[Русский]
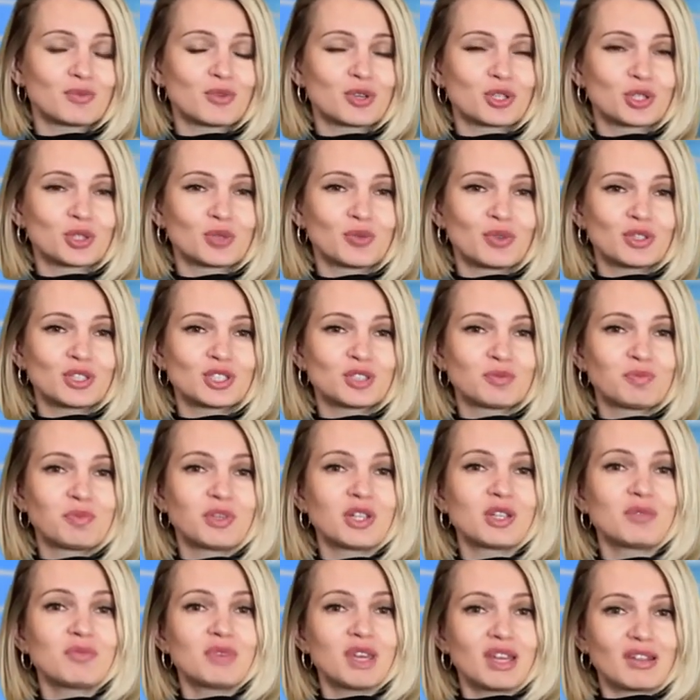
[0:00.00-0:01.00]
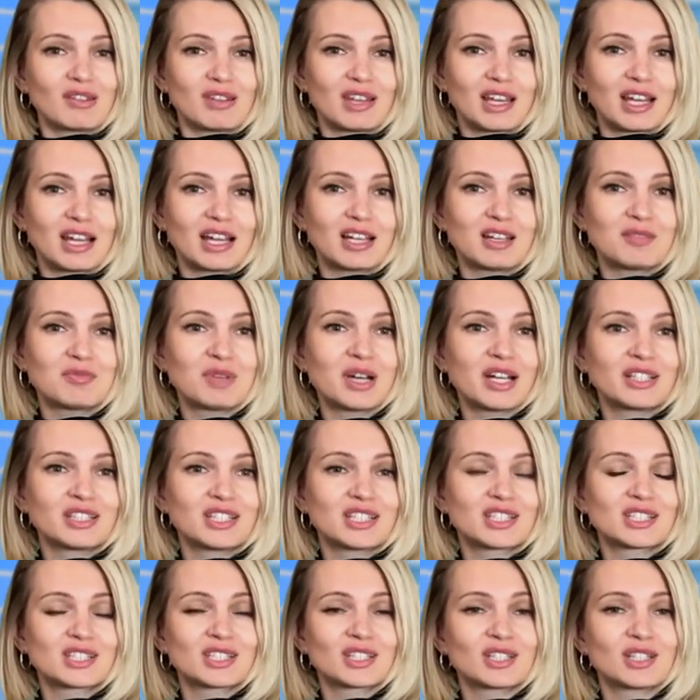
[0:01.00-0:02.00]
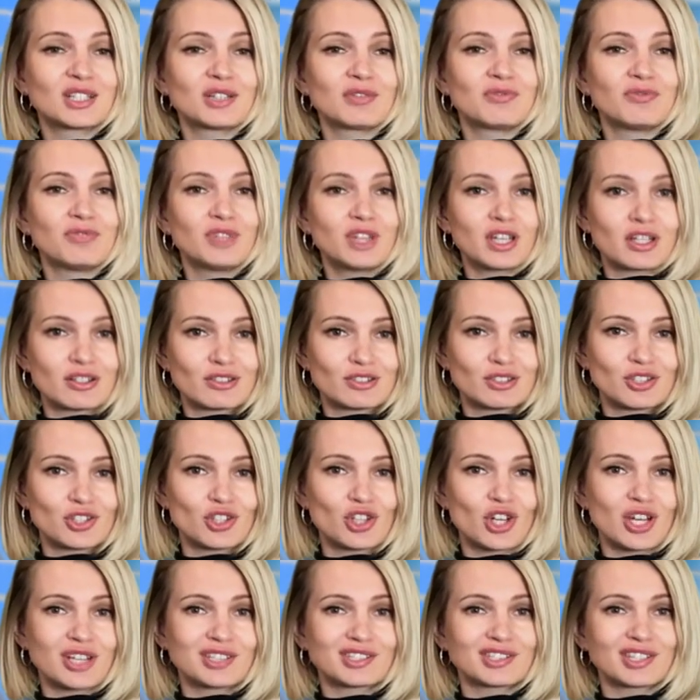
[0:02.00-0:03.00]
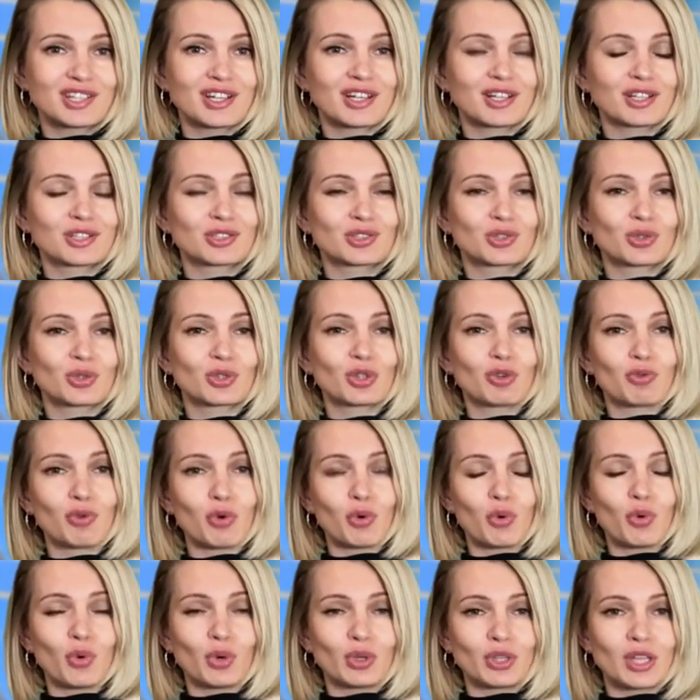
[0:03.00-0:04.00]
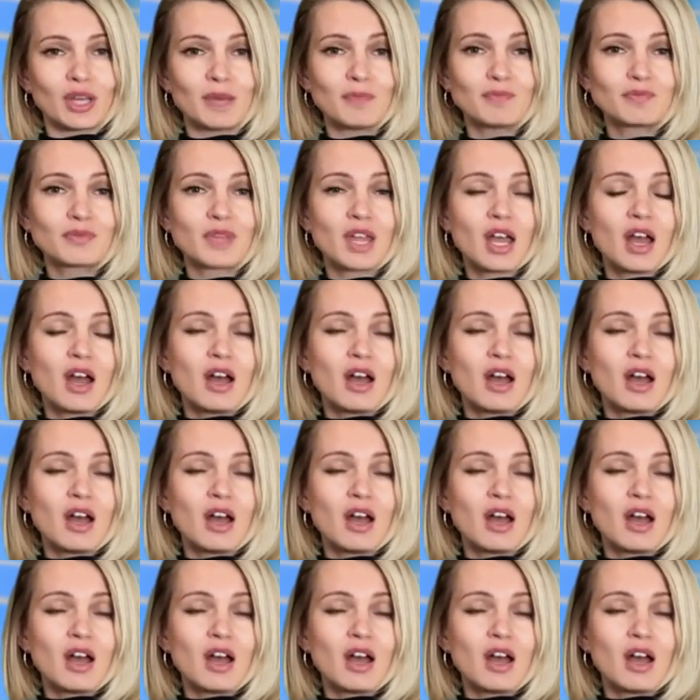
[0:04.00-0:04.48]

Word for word: можно увидеть переменное колебание цены в верхней части коррекционного хода.